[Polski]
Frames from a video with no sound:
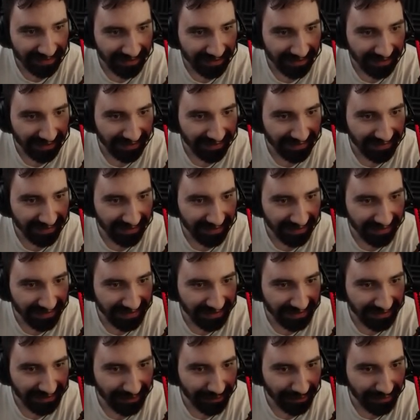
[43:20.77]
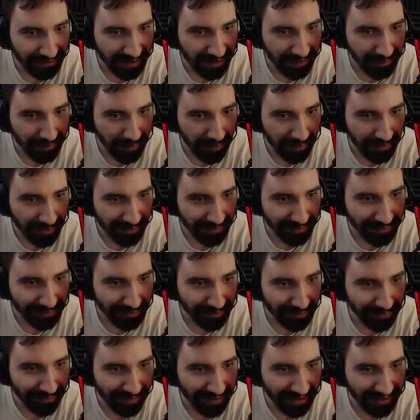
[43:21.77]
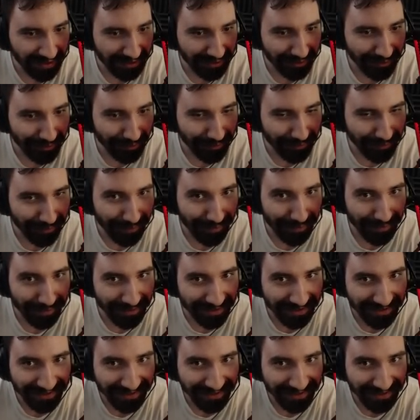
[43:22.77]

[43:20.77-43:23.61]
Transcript: Jeśli nie, dodaj po prostu dwa na końcu.